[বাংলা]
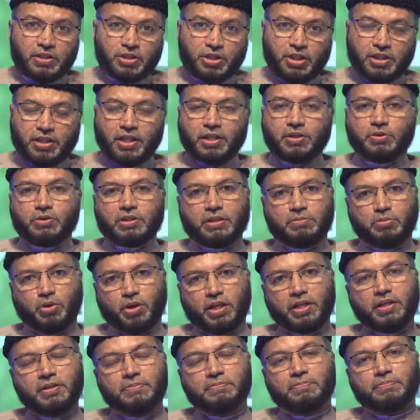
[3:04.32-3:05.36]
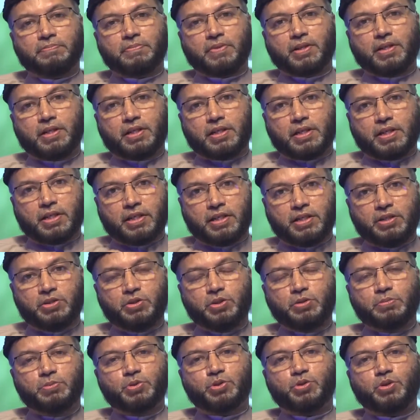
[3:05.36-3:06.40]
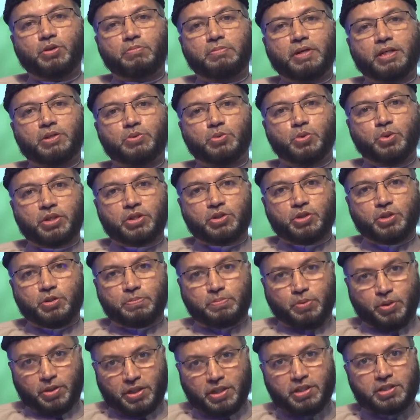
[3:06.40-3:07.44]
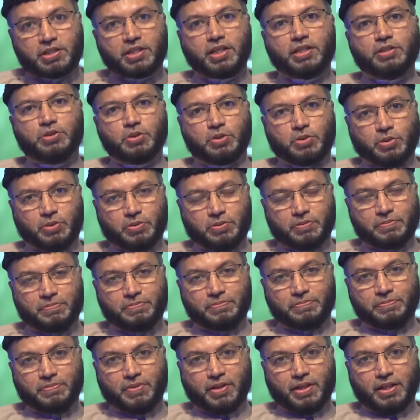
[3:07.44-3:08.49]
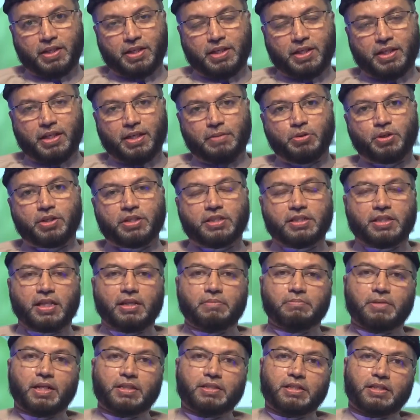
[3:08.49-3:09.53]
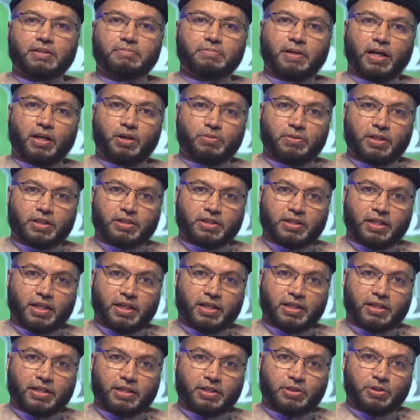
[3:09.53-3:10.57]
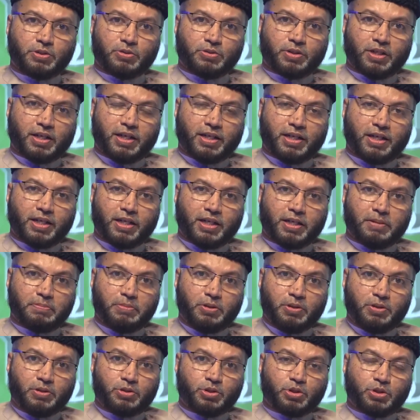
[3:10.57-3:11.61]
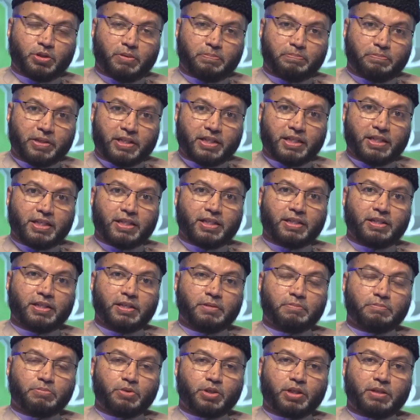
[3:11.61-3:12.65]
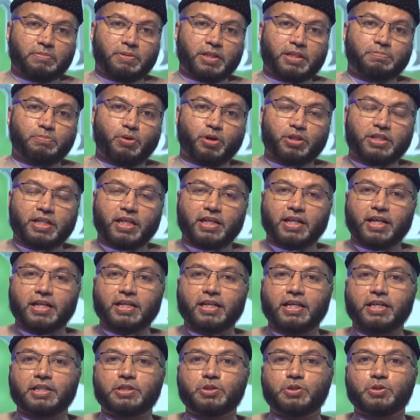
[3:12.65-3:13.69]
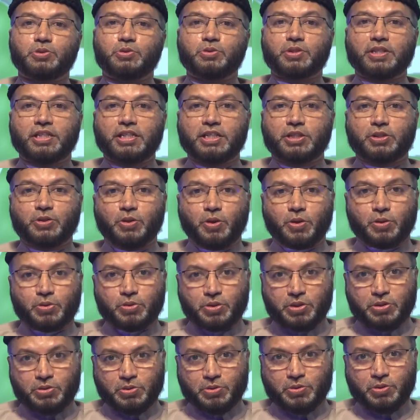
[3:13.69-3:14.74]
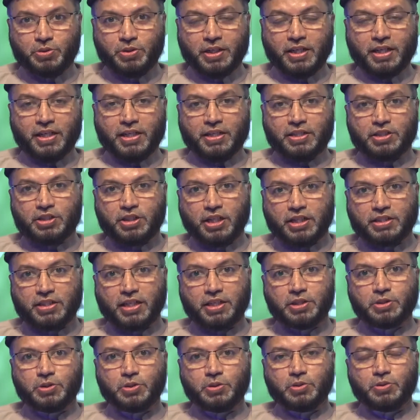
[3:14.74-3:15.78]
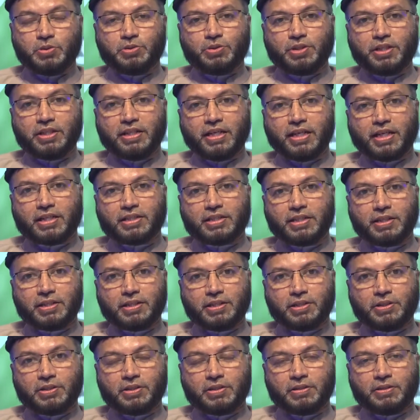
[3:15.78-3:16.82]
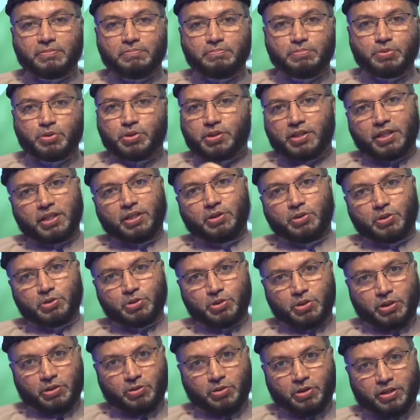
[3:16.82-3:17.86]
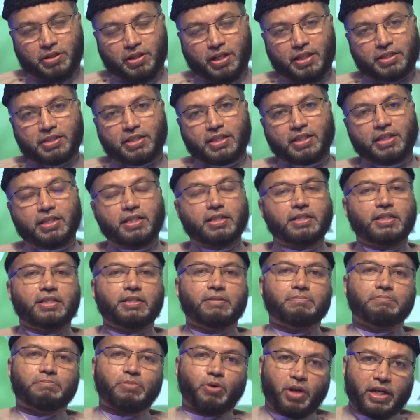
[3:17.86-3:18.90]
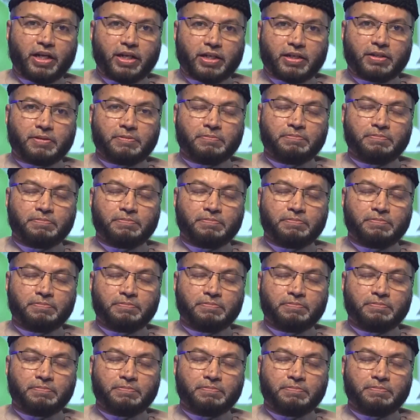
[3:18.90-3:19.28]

সেটার কথা বলি হিন্দু মুসলমান ঐক্য প্রতিষ্ঠার জন্য এবং নিজেদের মাঝে ভালোবাসা হৃদ্যতা এবং সম্প্রীতির পরিবেশ বজায় রাখার জন্য কি করণীয় সেটার জন্য তিনি একটা পুস্তিকা রচনা করেন আর সেখানে তিনি বলেন